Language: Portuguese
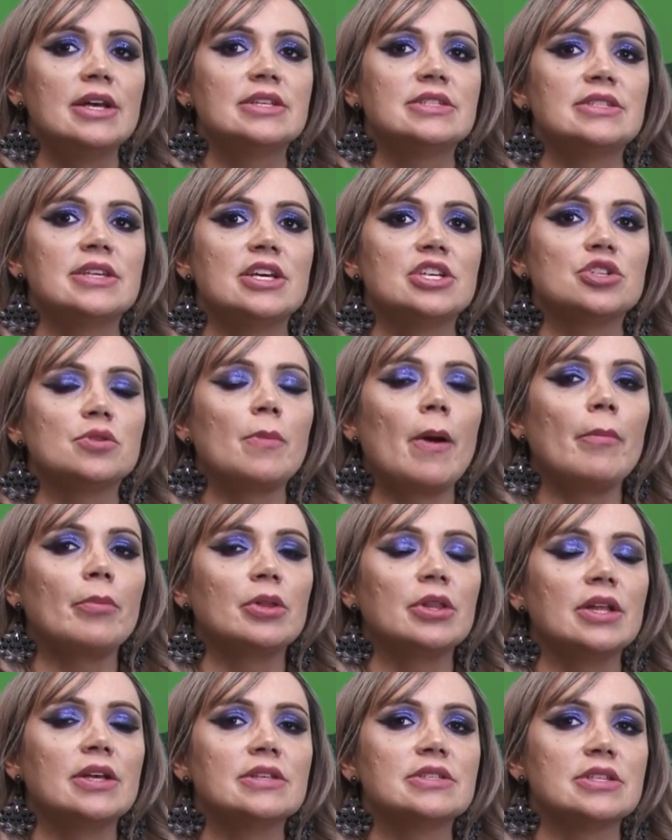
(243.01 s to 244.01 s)
seja uma
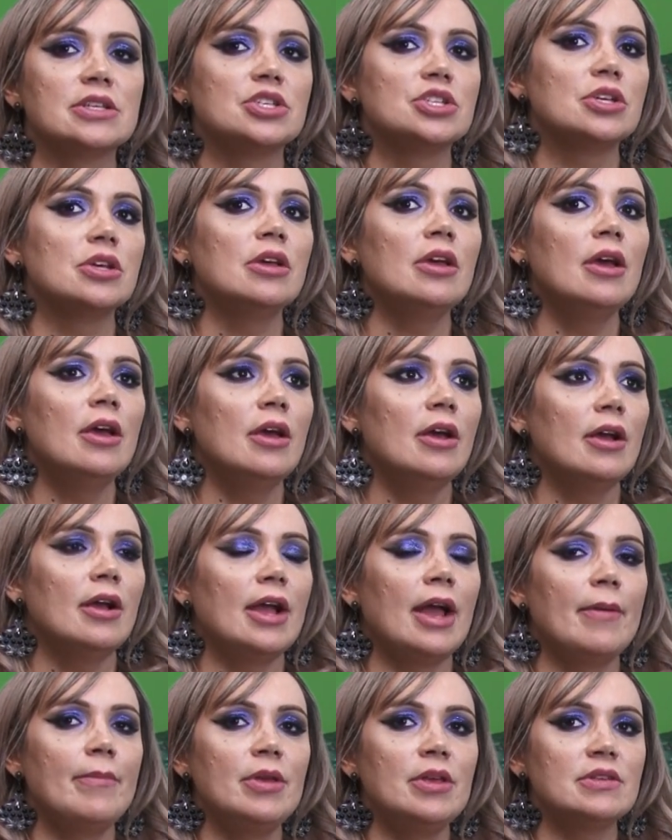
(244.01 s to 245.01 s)
mudança de
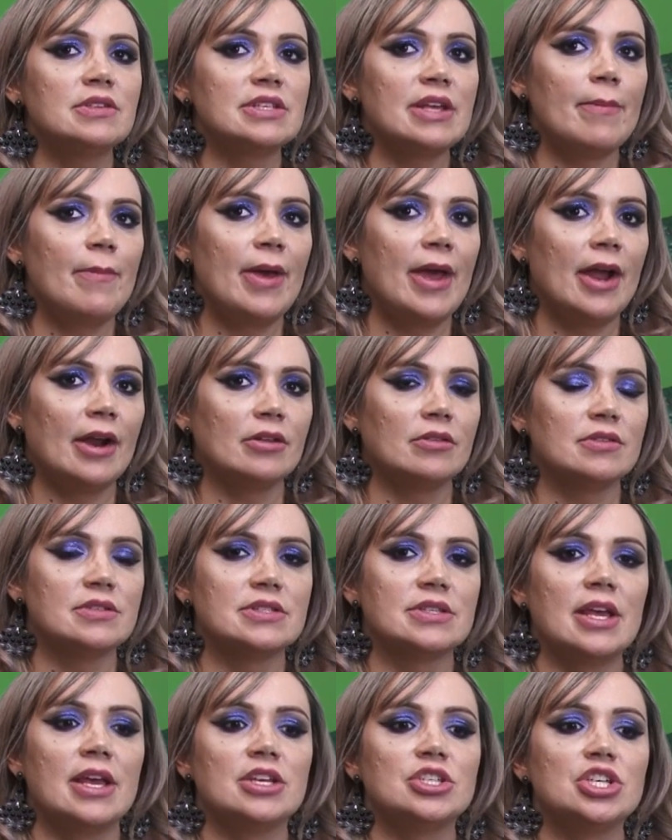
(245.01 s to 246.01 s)
caminhos abertos, né?